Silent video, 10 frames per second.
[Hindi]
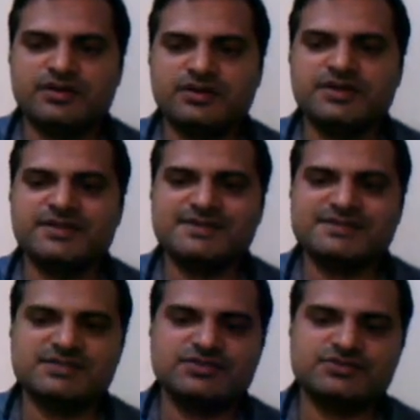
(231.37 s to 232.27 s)
अगर
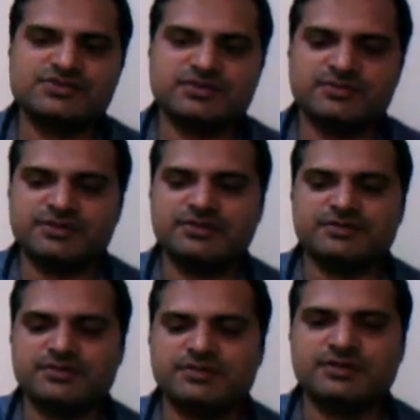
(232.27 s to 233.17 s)
इसी क्वेश्चन में
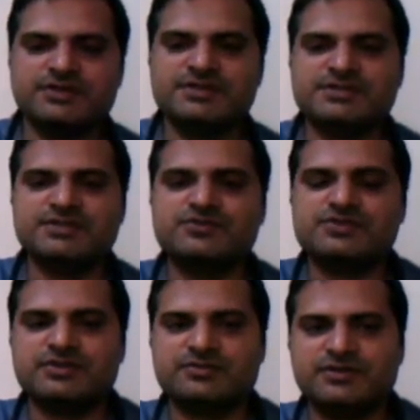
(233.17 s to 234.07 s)
अगर इसी
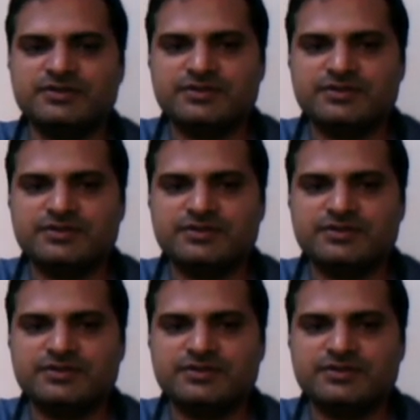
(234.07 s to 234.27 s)
क्वेश्चन में